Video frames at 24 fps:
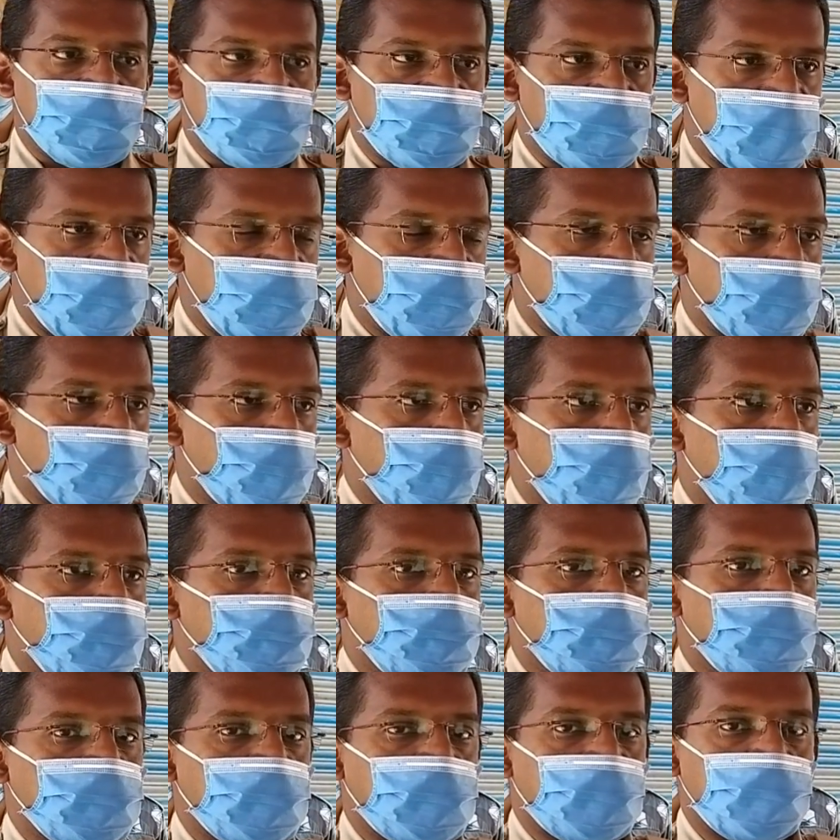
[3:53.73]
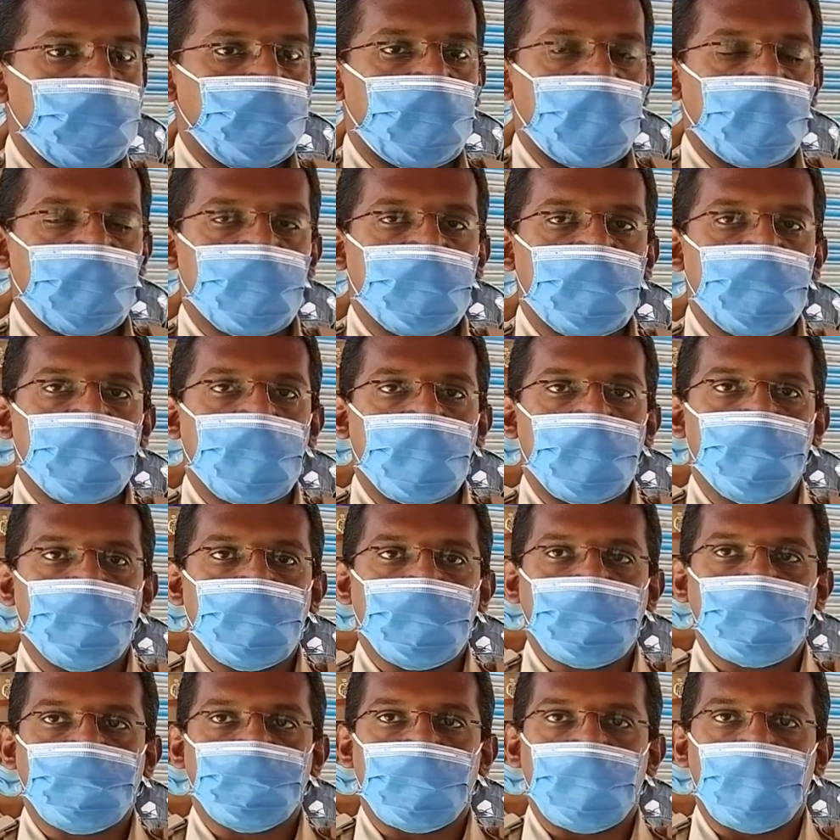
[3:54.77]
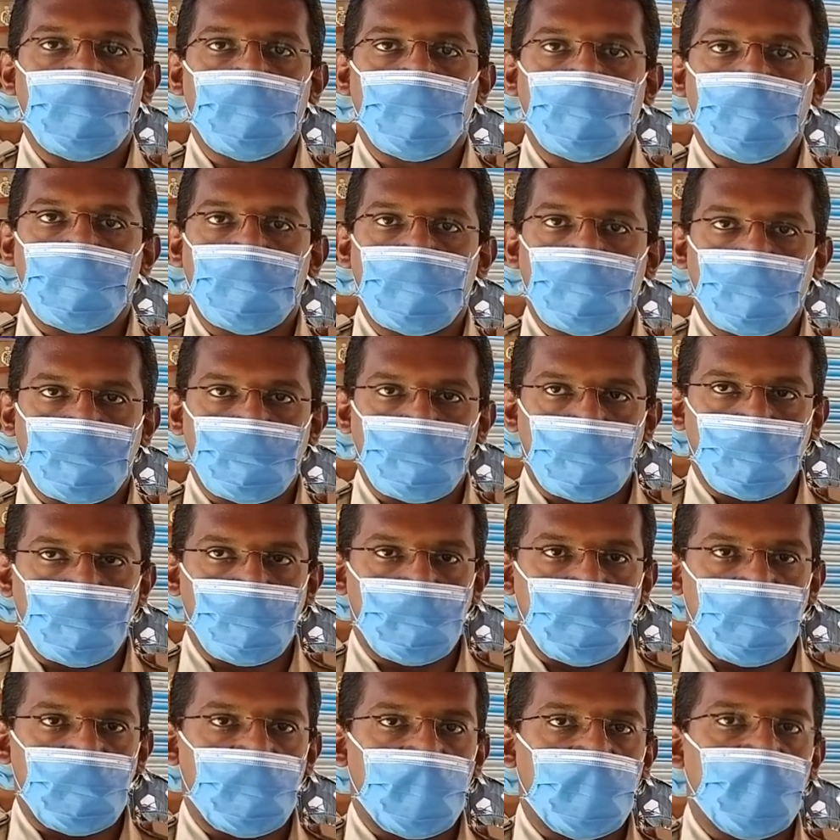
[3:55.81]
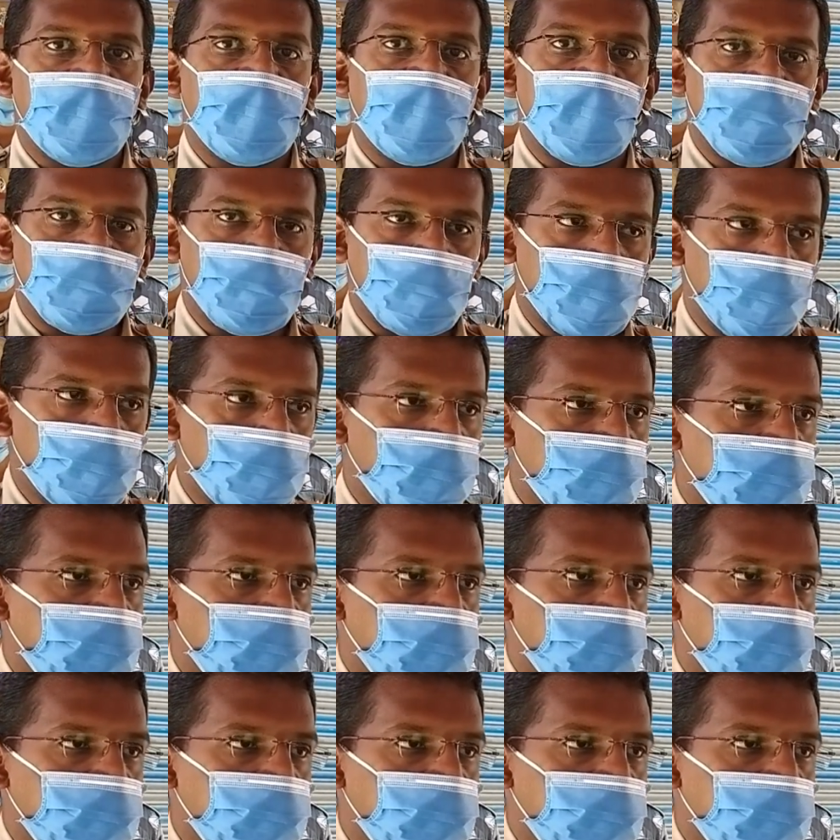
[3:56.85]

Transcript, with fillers: షెల్టర్ హోమ్స్కి మైగ్రెంట్ లేబర్స్ వెళ్లకుండా కొందరు ఉన్నా అది కూడా